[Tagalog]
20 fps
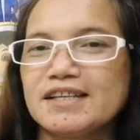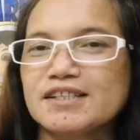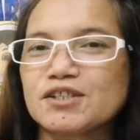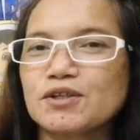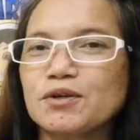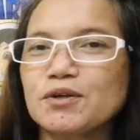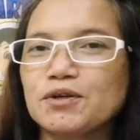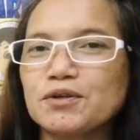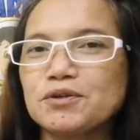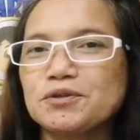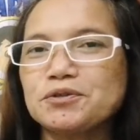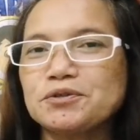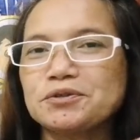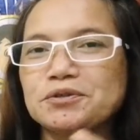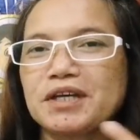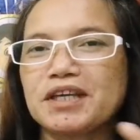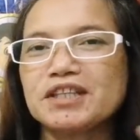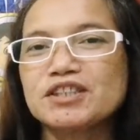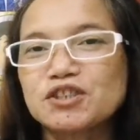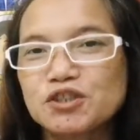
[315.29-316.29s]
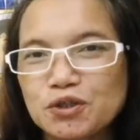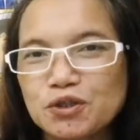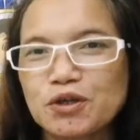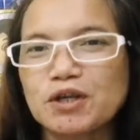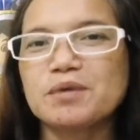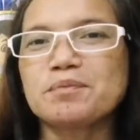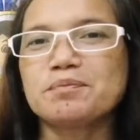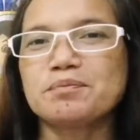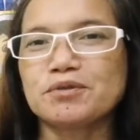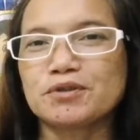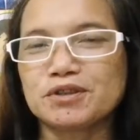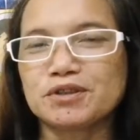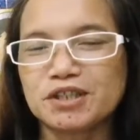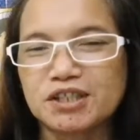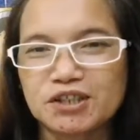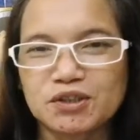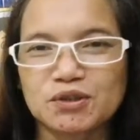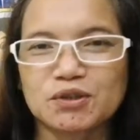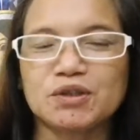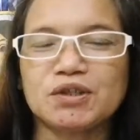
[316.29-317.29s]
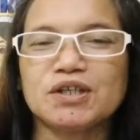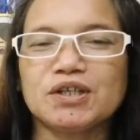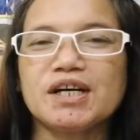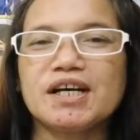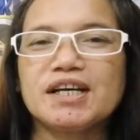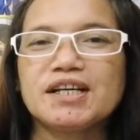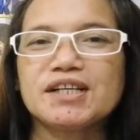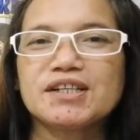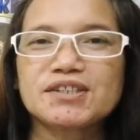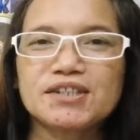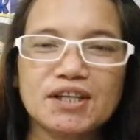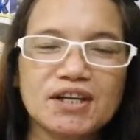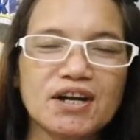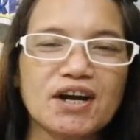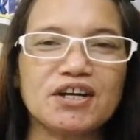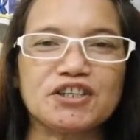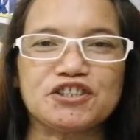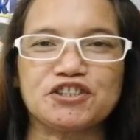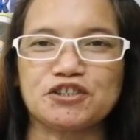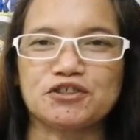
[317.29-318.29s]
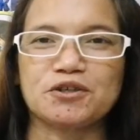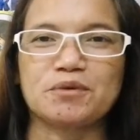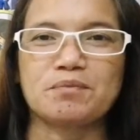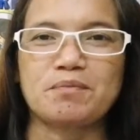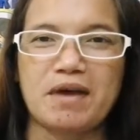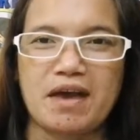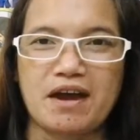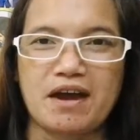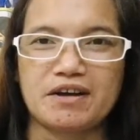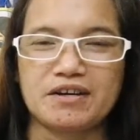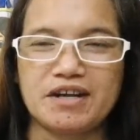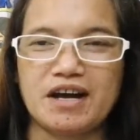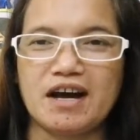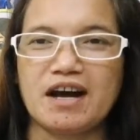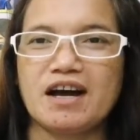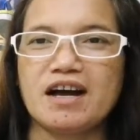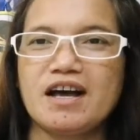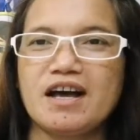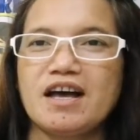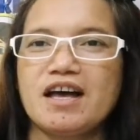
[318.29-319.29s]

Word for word: So, enjoy po dito sa large group area.